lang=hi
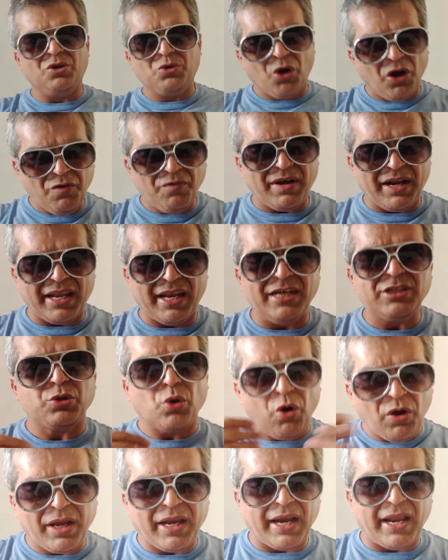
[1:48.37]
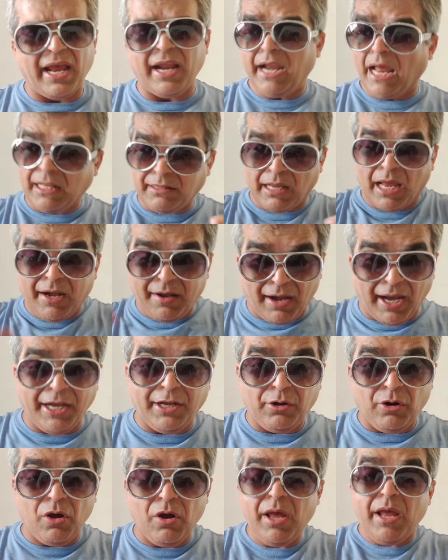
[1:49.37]
So डोंट वरी इट्स ओके एंड एंड
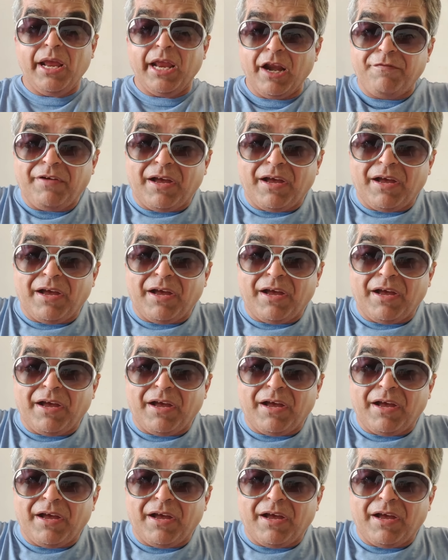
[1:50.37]
राइट नाउ now,